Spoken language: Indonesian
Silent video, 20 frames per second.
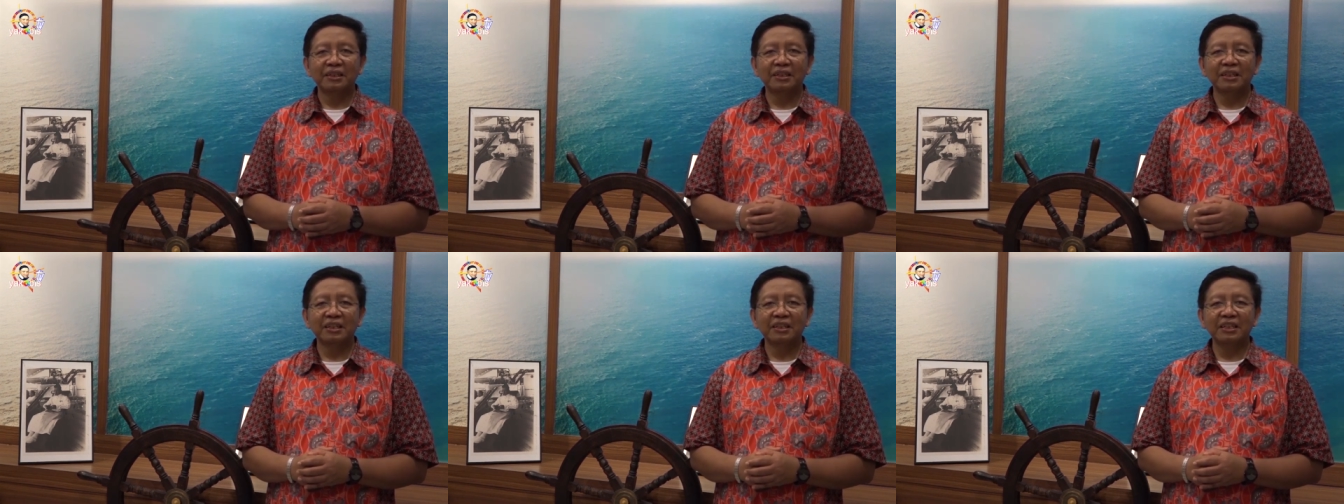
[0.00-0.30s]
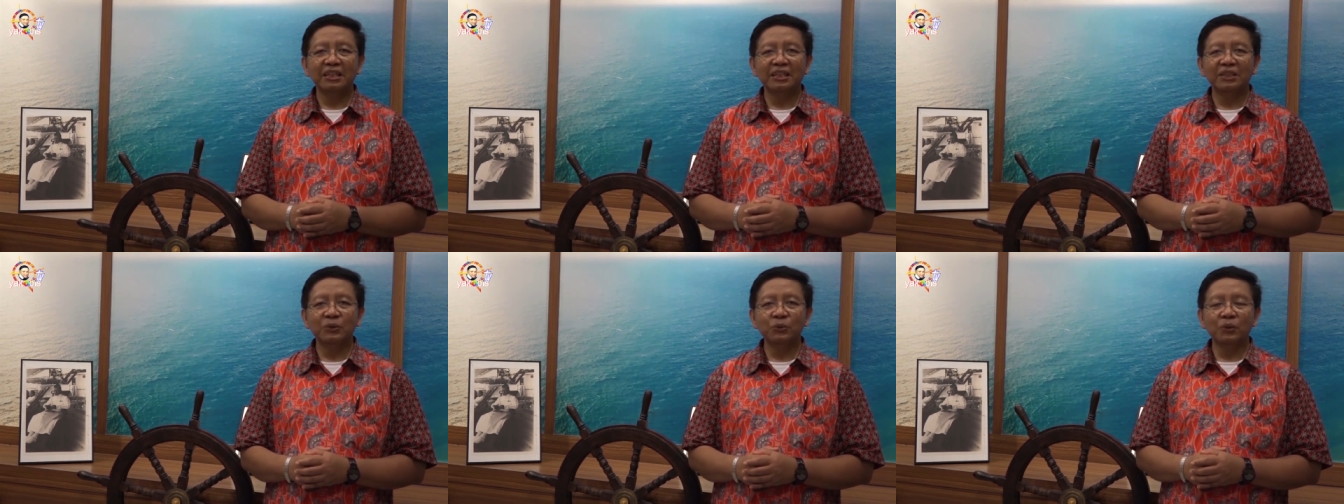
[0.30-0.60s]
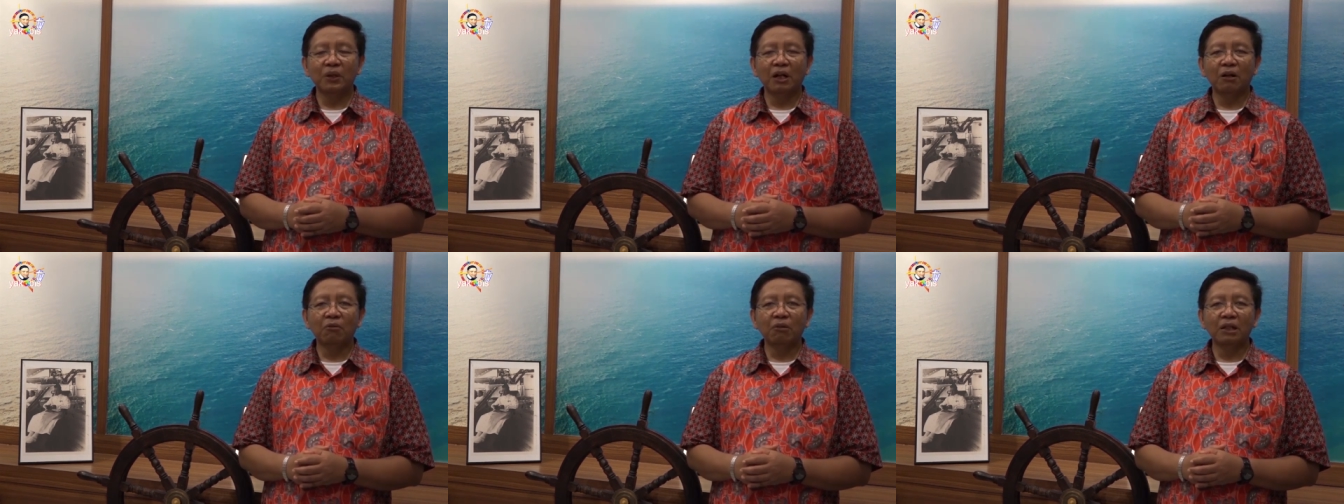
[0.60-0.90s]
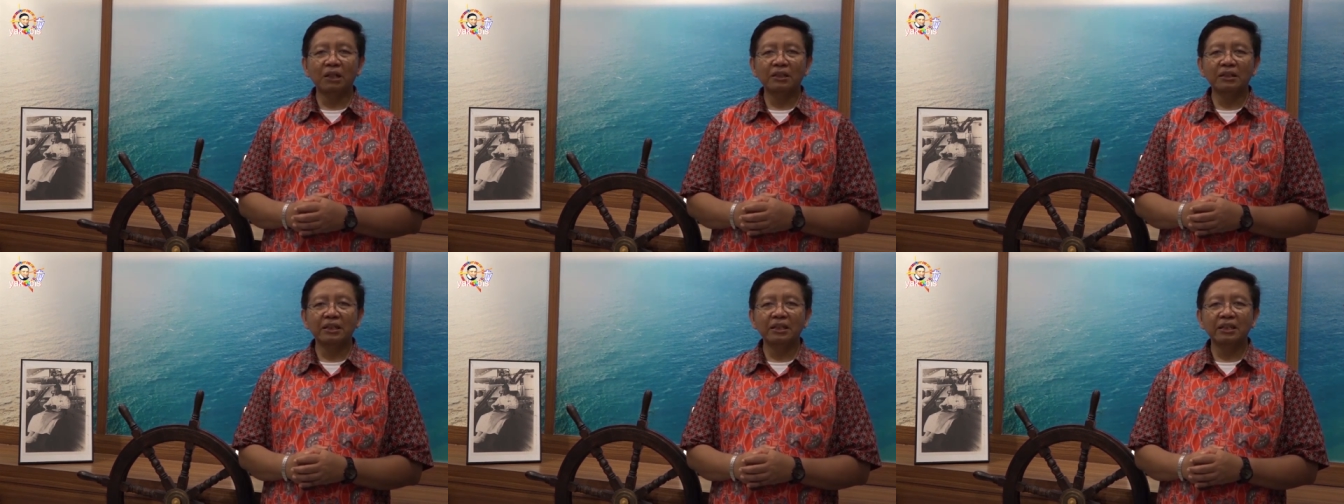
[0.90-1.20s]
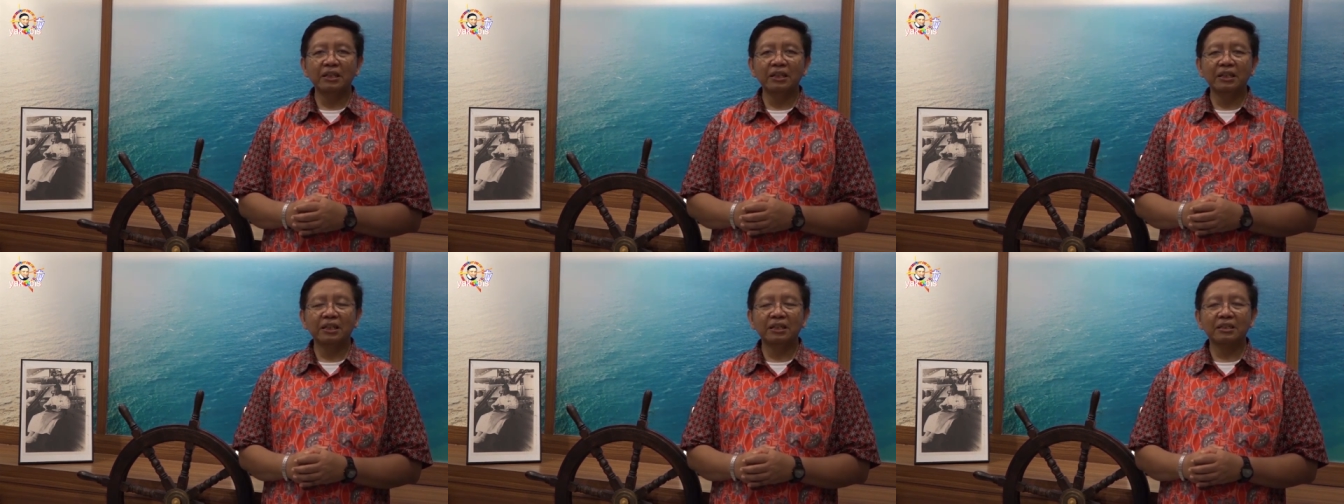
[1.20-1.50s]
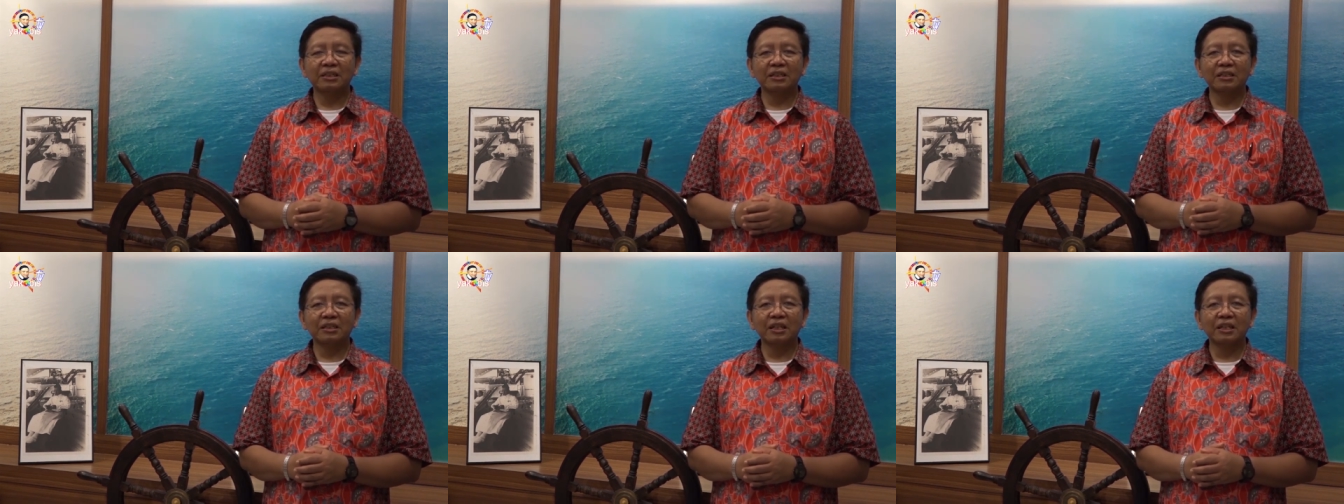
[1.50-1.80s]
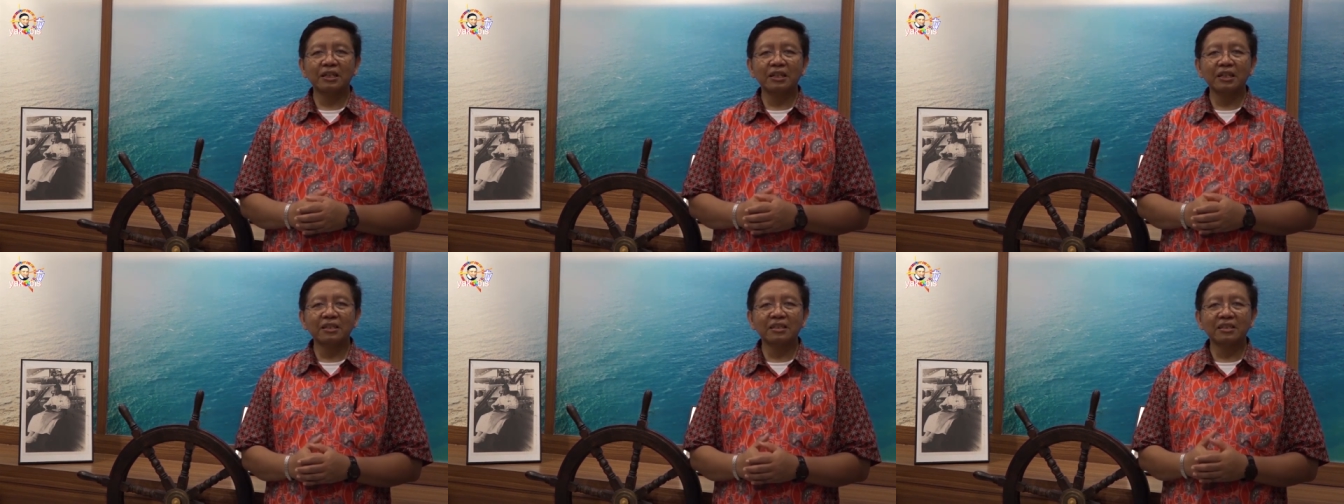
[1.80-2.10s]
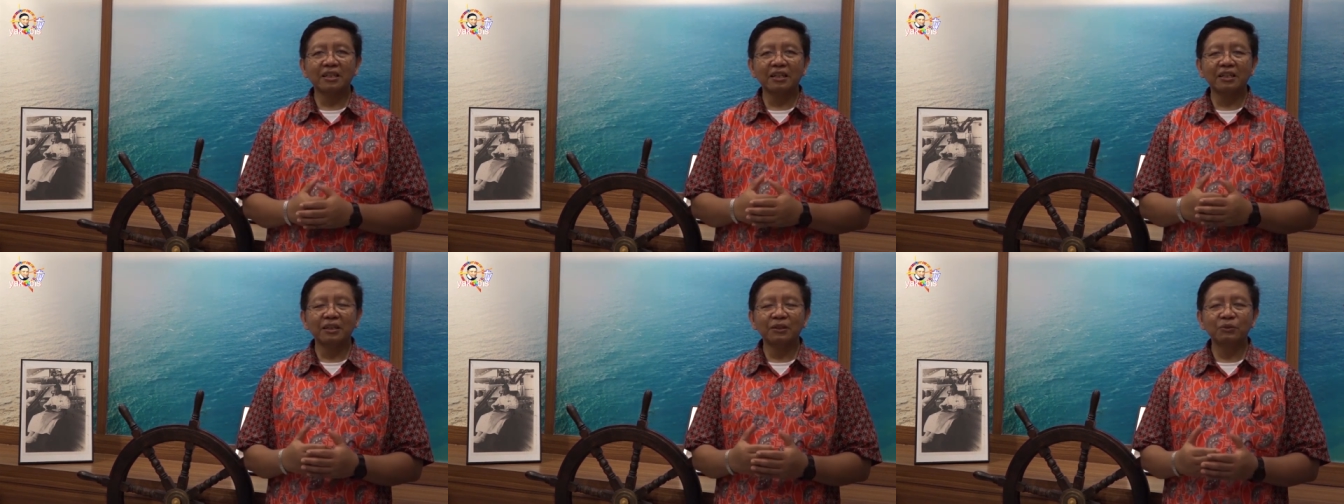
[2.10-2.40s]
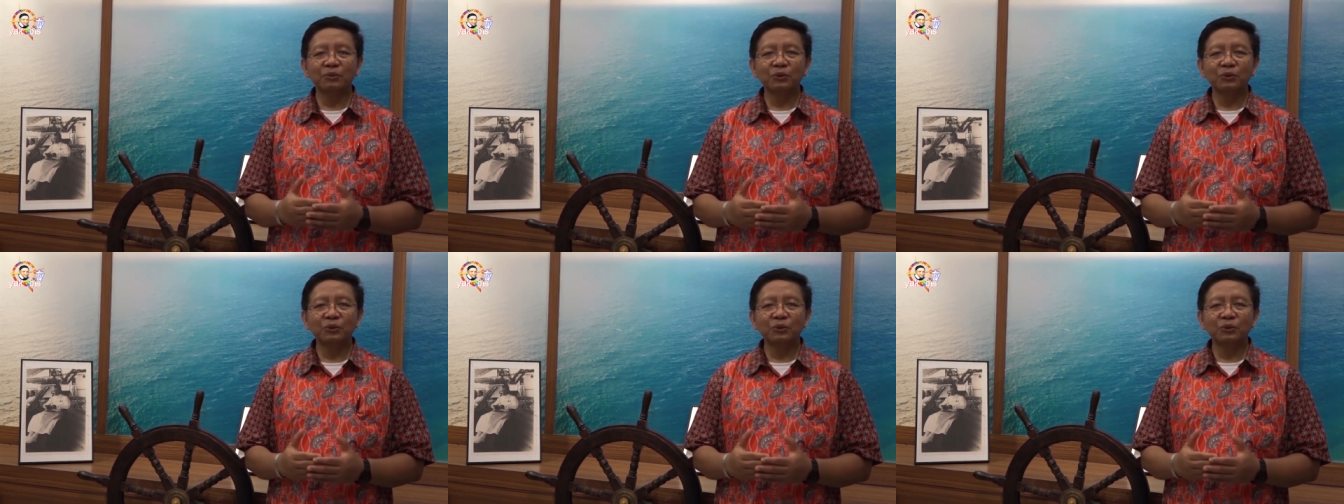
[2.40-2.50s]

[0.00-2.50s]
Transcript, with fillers: Dan itu awal dari ketertarikan saya